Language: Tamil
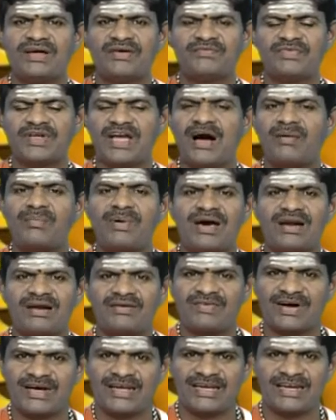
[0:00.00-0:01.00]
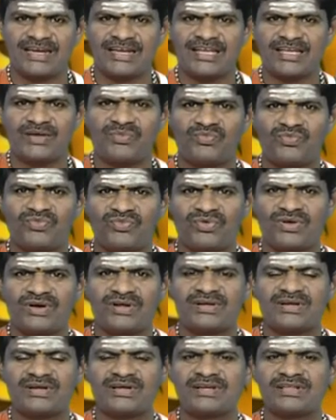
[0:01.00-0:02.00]
வியாபார வகையிலேயும்
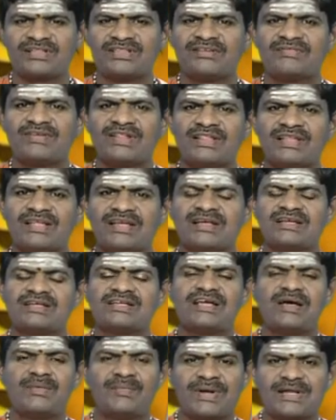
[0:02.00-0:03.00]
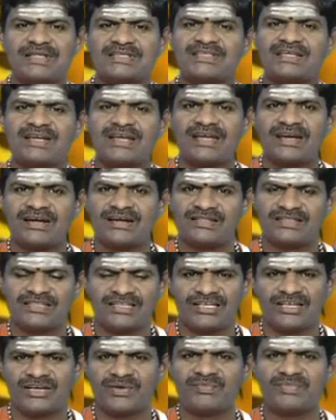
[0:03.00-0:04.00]
உங்களுக்கு இருந்து வந்த பிரச்சனைகள்
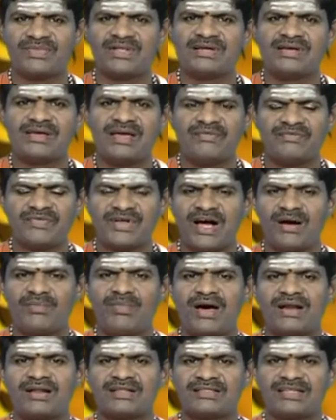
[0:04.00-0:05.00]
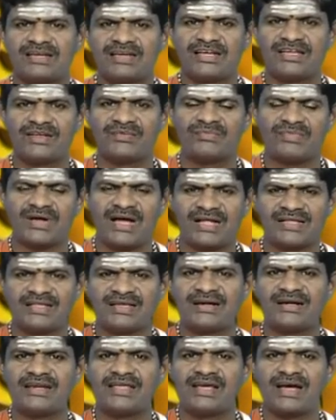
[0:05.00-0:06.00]
தீரும் வியாபாரத்திலேயும்
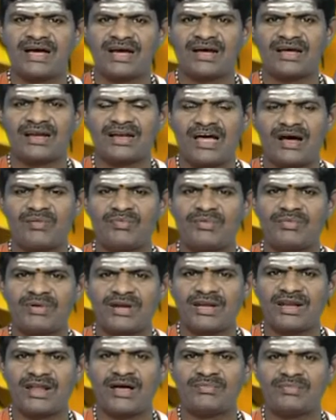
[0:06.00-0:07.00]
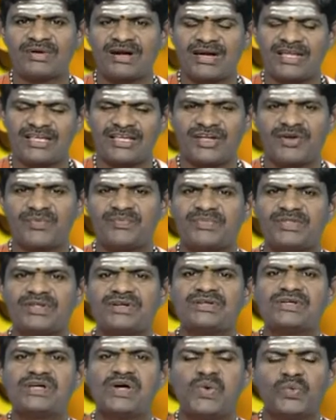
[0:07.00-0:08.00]
அதிரடியாக லாபமெல்லாம் கிடைக்கும்
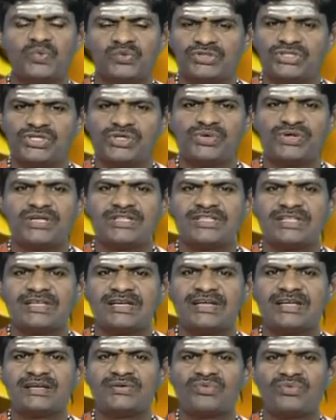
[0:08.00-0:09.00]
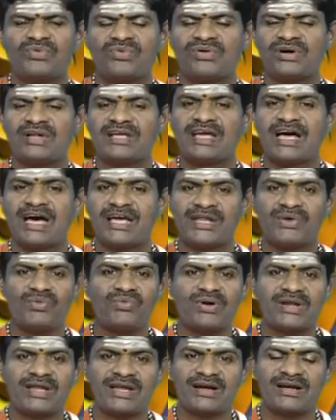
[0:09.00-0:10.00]
உத்தியோகத்திலே உங்களுடைய
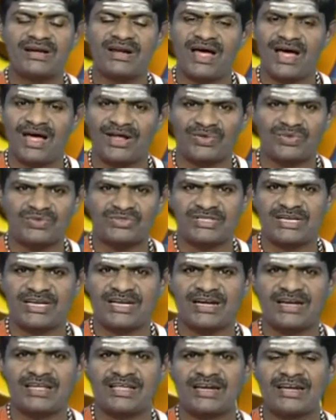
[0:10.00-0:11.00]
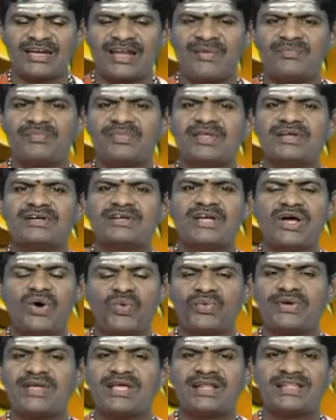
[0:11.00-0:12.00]
அறிவுரைகள் ஆலோசனைகளை எல்லாம்
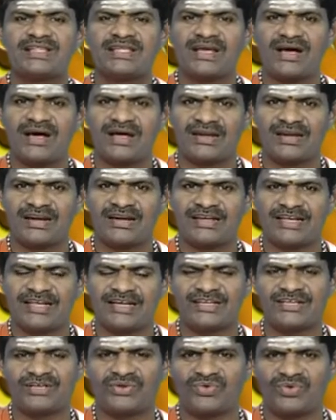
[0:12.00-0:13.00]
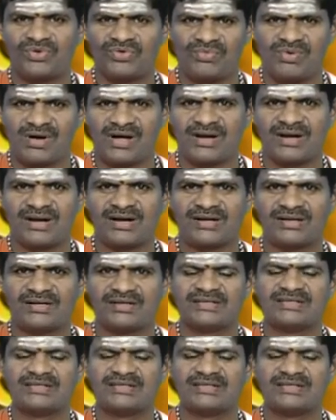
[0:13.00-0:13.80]
உயரதிகாரிகள் ஏற்றுக்கொள்வார்கள்